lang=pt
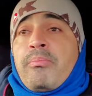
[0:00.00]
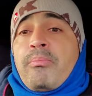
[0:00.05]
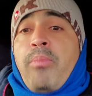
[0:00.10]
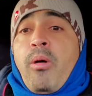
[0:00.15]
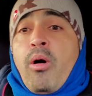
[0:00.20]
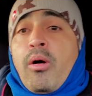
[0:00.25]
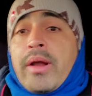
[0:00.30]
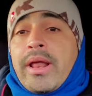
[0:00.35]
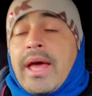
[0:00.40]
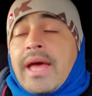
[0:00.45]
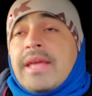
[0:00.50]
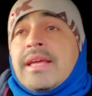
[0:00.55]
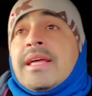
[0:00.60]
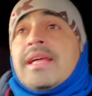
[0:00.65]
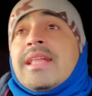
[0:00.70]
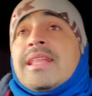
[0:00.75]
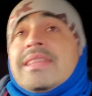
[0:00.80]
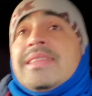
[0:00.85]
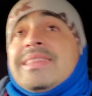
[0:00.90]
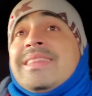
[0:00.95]
porém
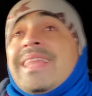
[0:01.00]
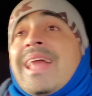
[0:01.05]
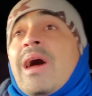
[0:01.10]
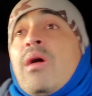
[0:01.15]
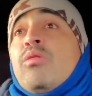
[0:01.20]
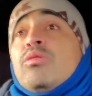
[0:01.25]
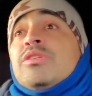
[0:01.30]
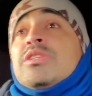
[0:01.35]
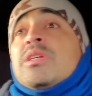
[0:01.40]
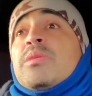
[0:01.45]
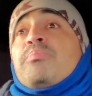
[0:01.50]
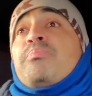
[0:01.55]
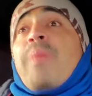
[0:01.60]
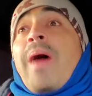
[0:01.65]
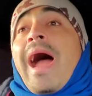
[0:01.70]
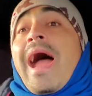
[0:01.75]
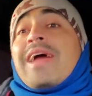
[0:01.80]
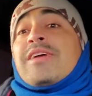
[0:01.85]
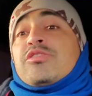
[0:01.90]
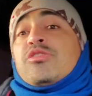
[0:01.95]
não
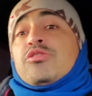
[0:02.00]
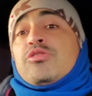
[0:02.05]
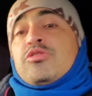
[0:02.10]
debaixo